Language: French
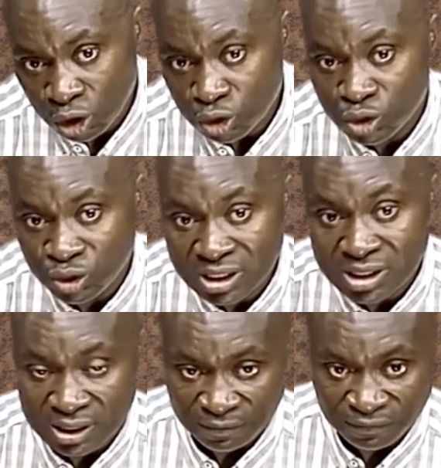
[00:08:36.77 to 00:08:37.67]
de ce qui
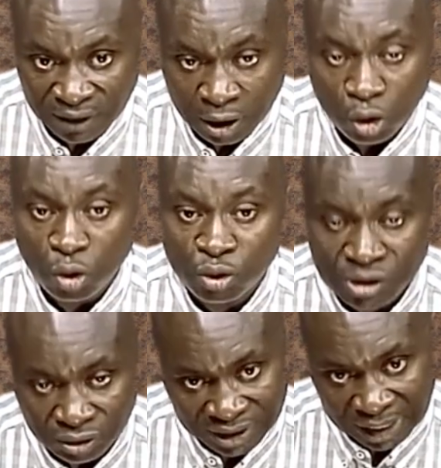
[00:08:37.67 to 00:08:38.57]
s'est fait aux
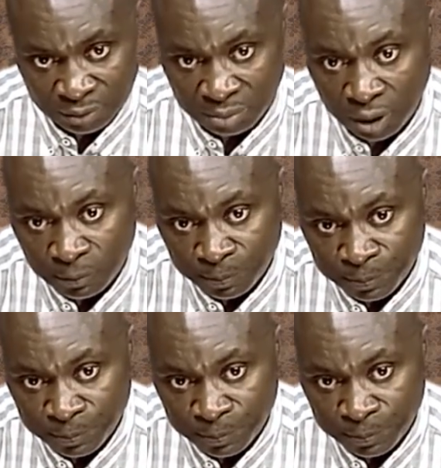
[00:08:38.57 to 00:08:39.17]
entraînements.